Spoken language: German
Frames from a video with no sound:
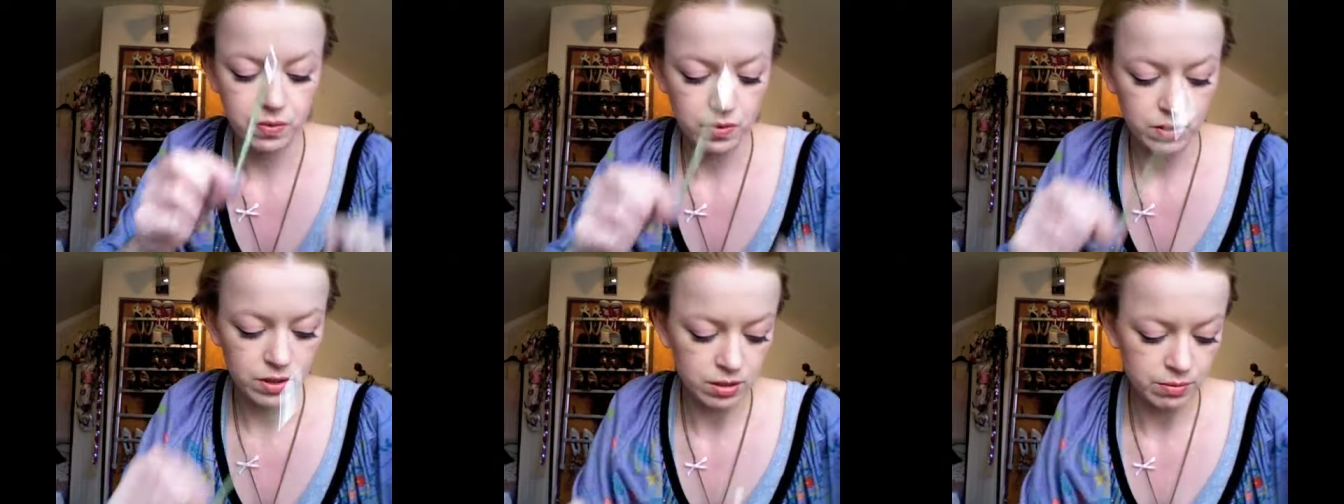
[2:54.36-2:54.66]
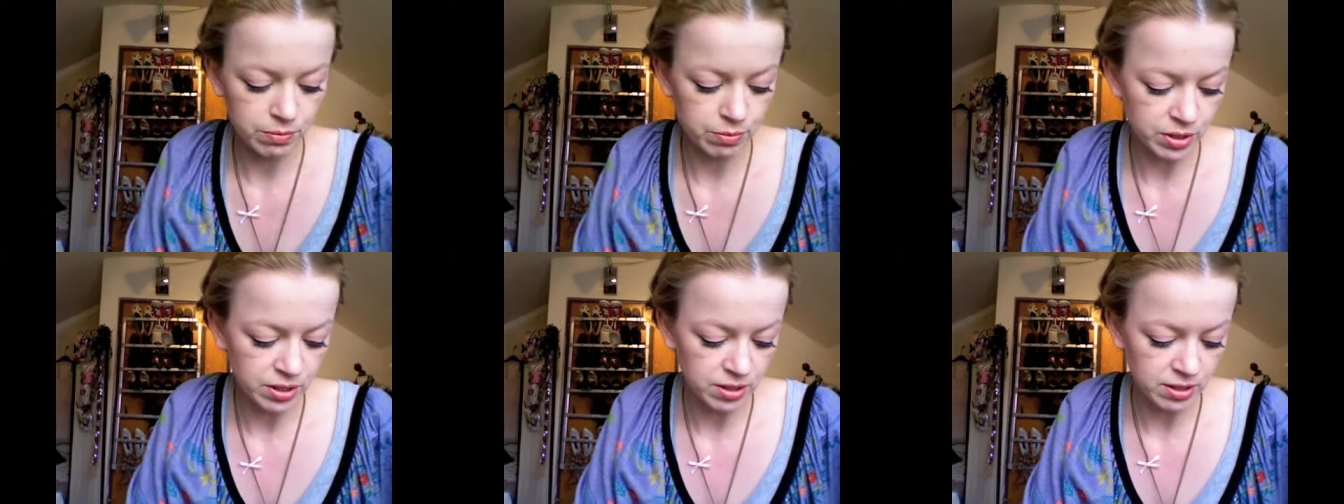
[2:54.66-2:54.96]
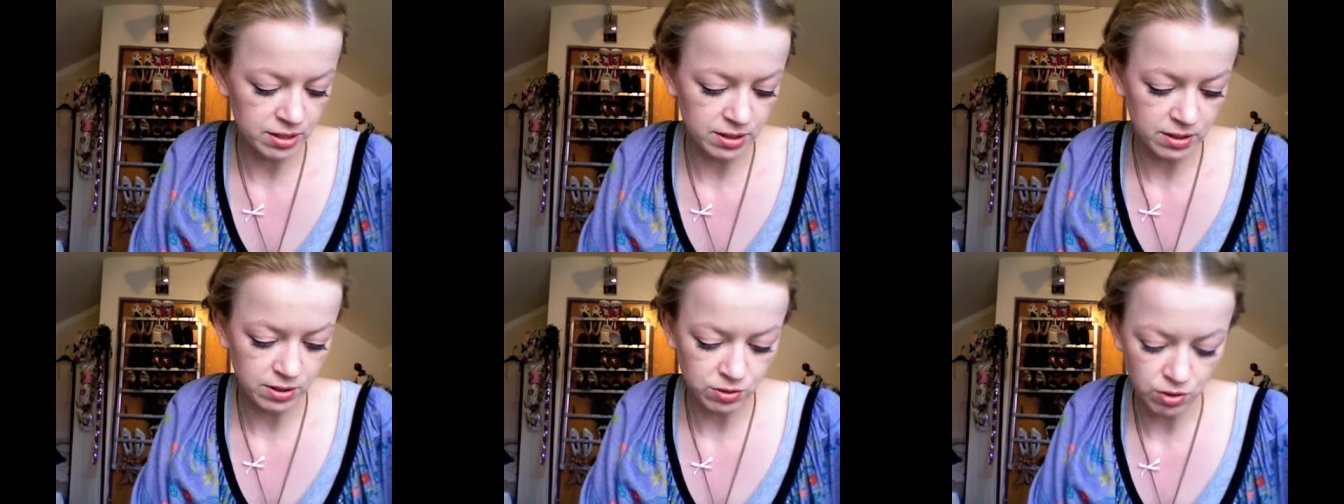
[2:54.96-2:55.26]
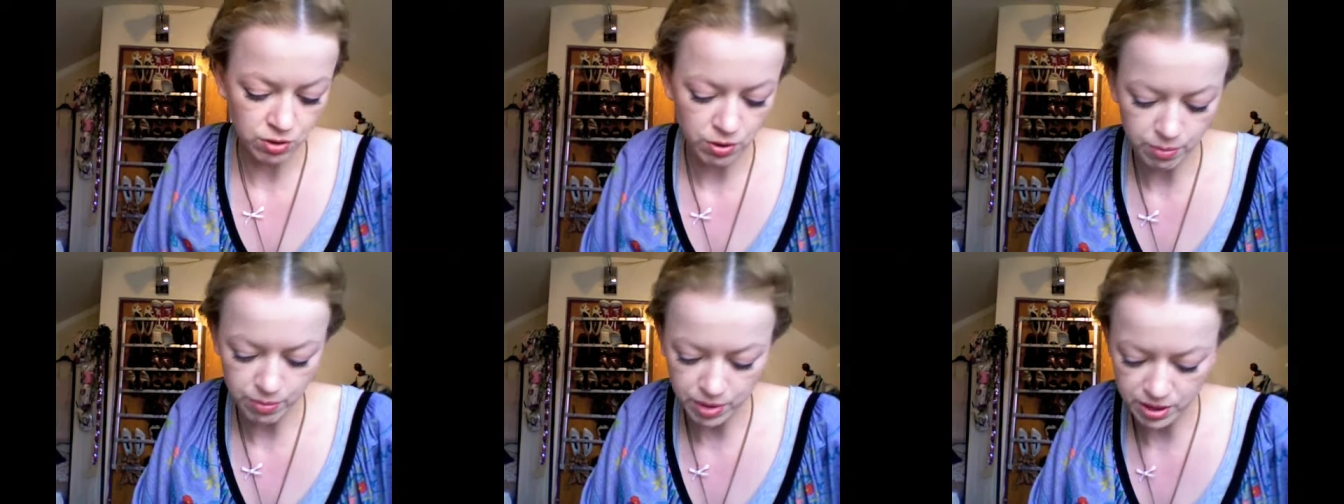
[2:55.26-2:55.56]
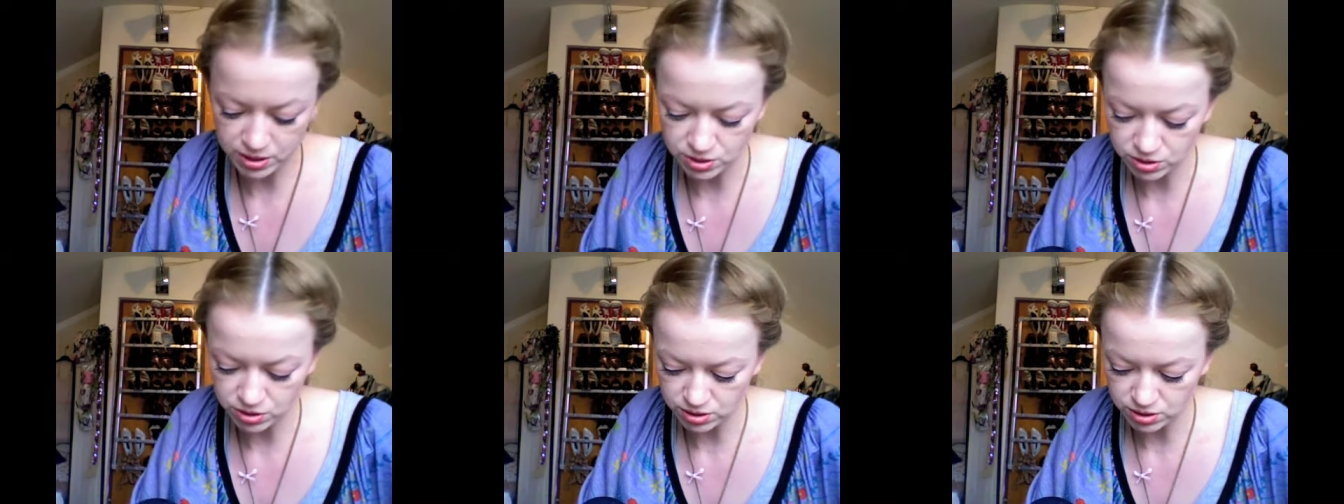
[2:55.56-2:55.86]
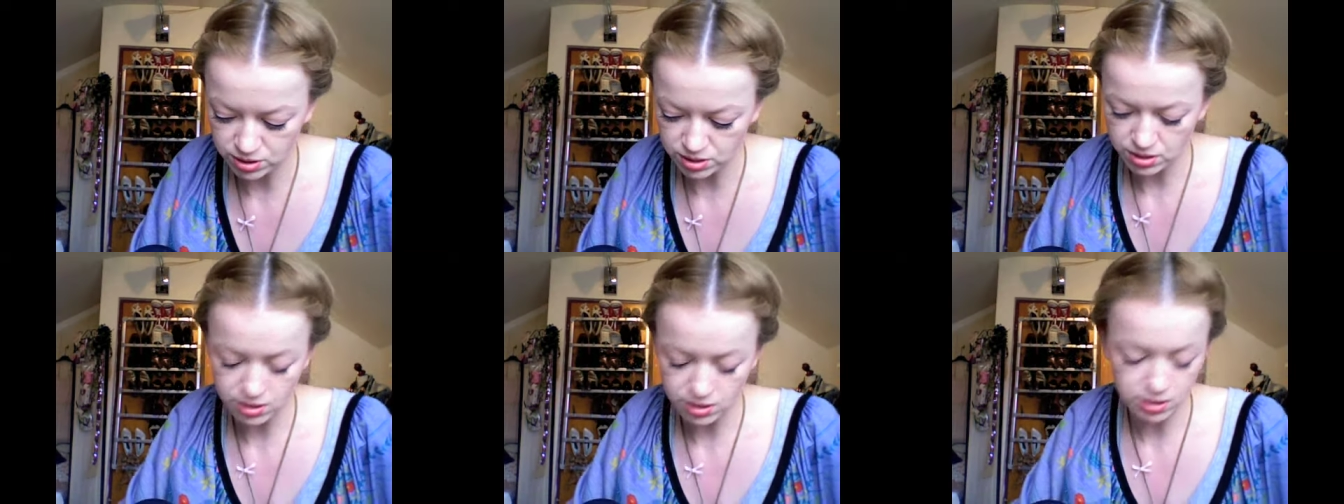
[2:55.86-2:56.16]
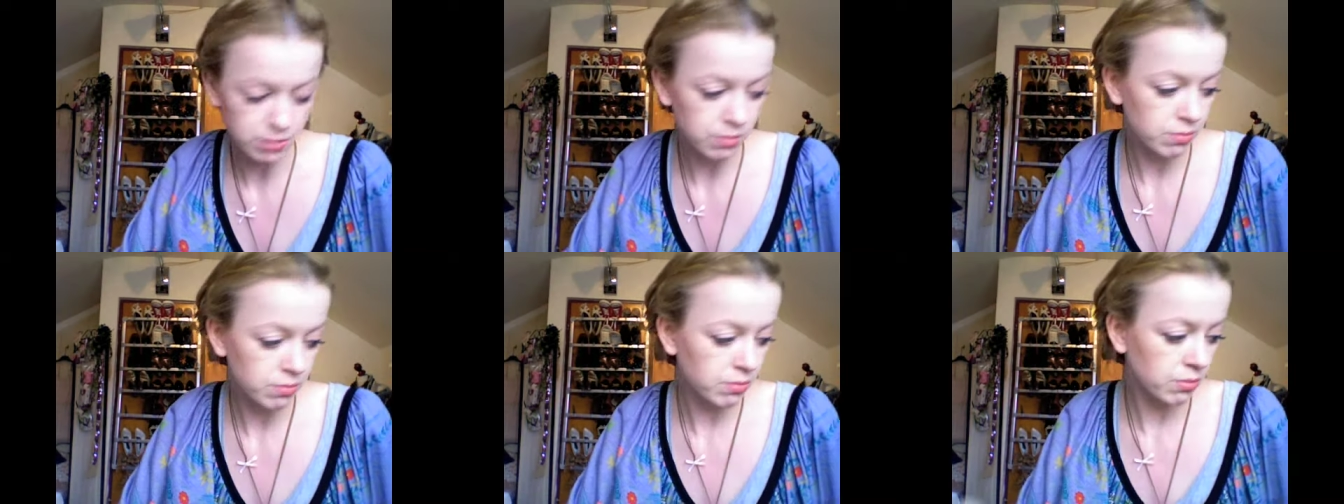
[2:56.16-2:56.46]
diesen Pinsel genommen. Ansonsten
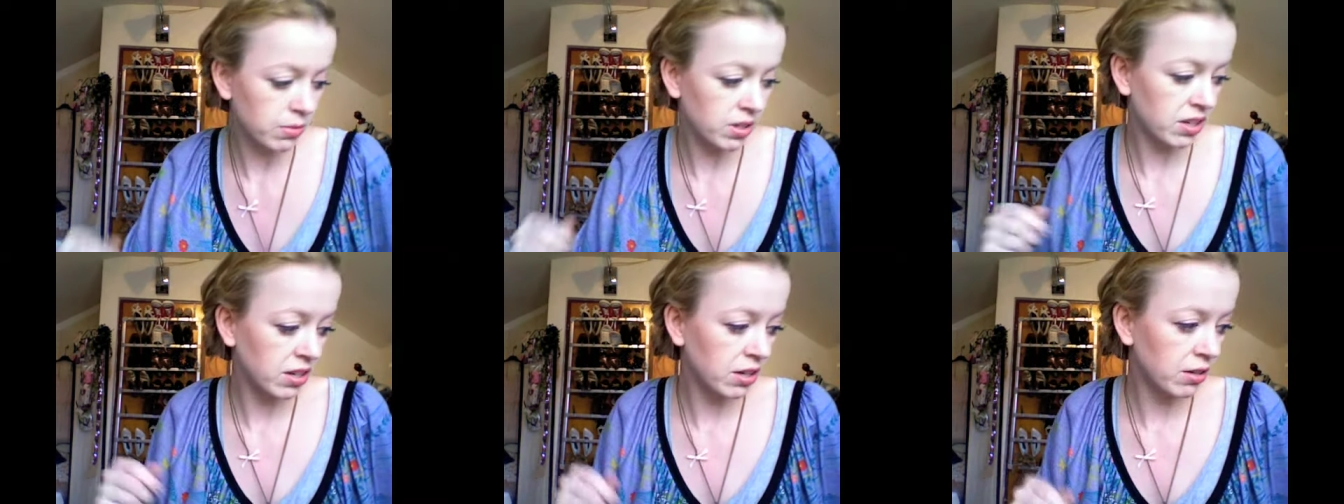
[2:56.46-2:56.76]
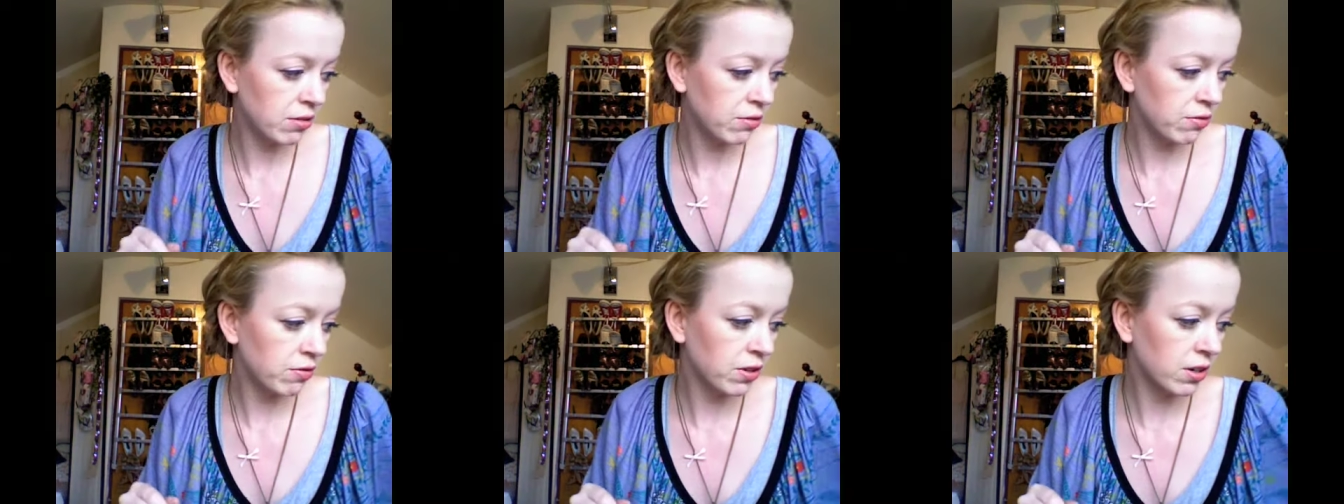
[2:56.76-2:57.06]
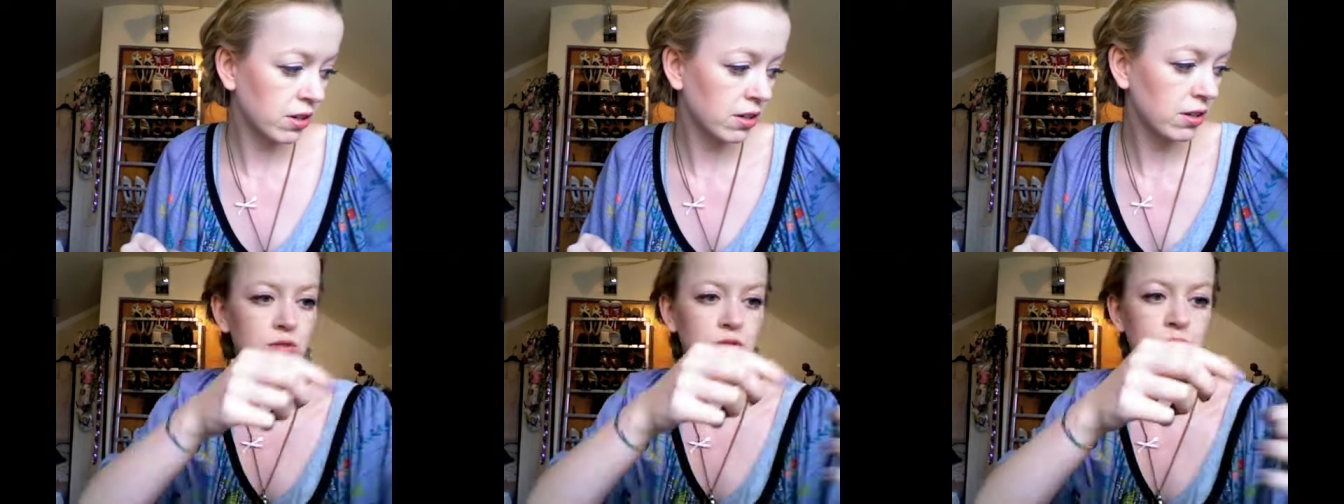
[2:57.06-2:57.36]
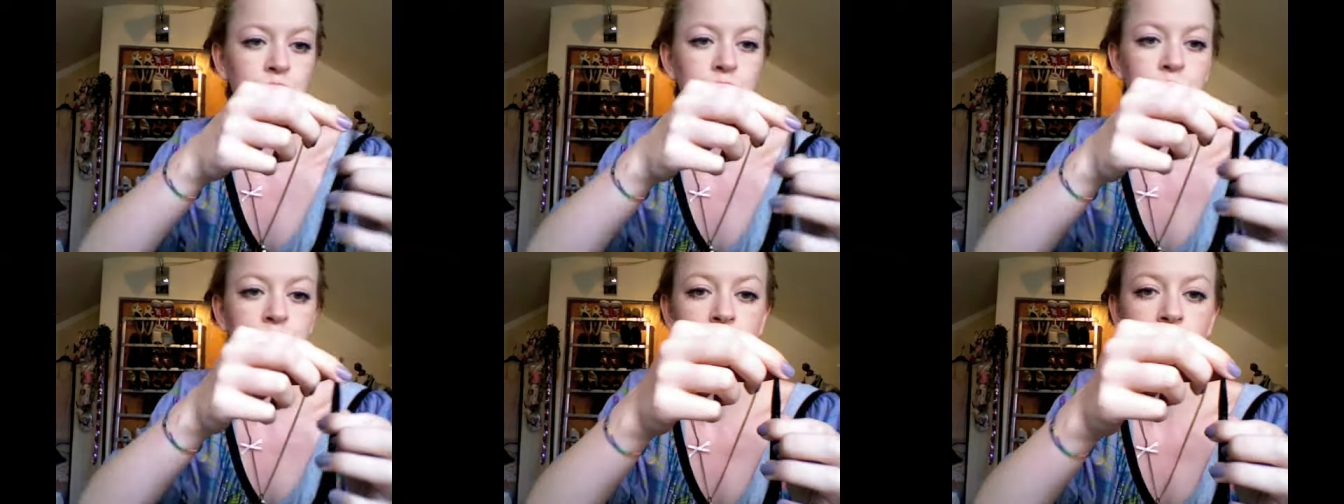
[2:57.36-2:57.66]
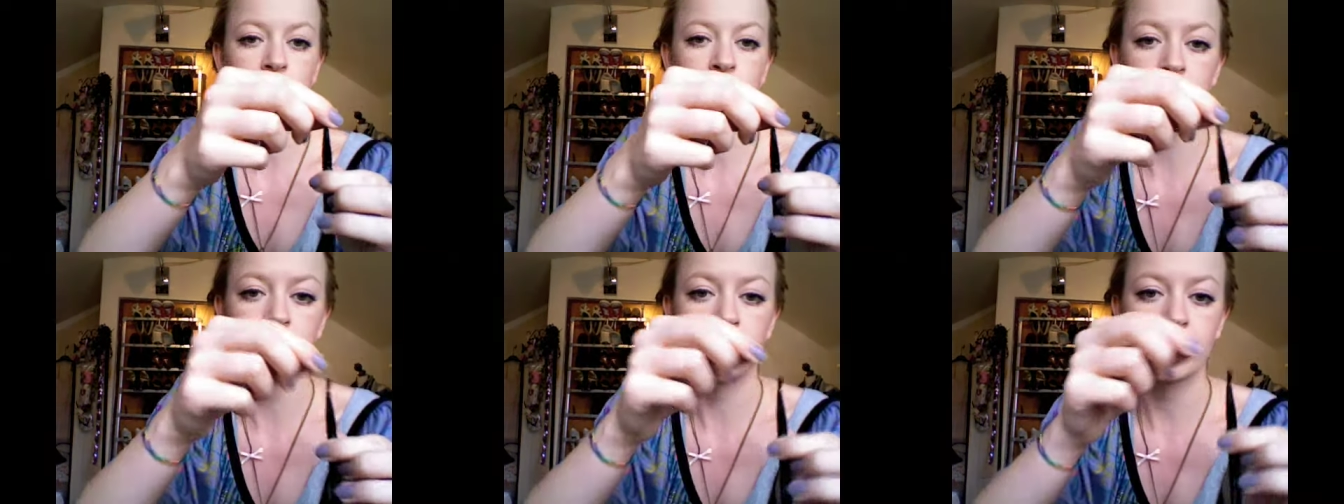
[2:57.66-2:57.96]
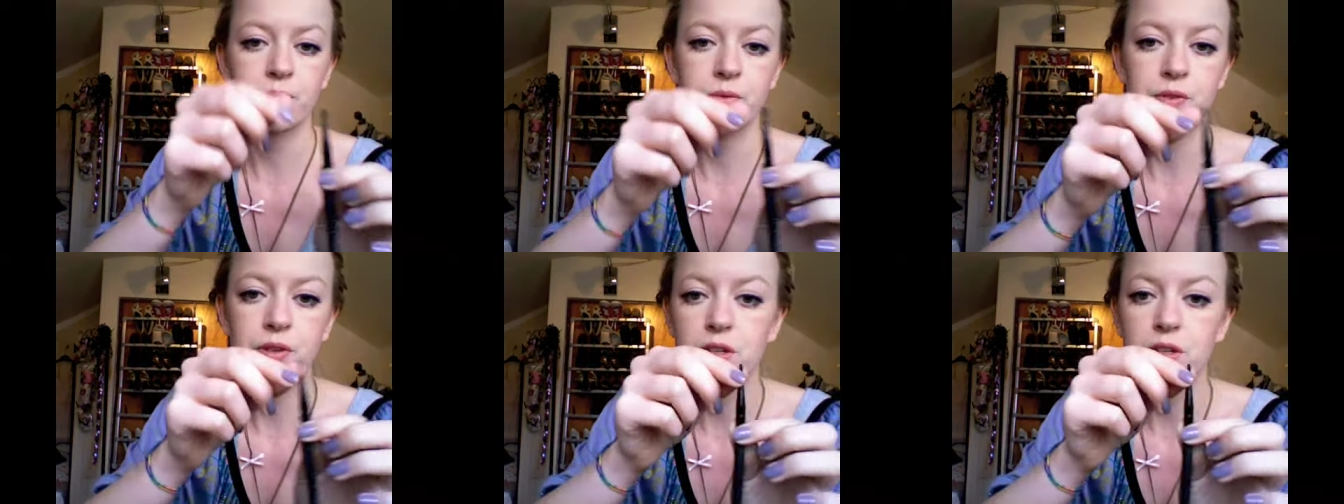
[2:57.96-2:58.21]
nimmt man einfach so ein.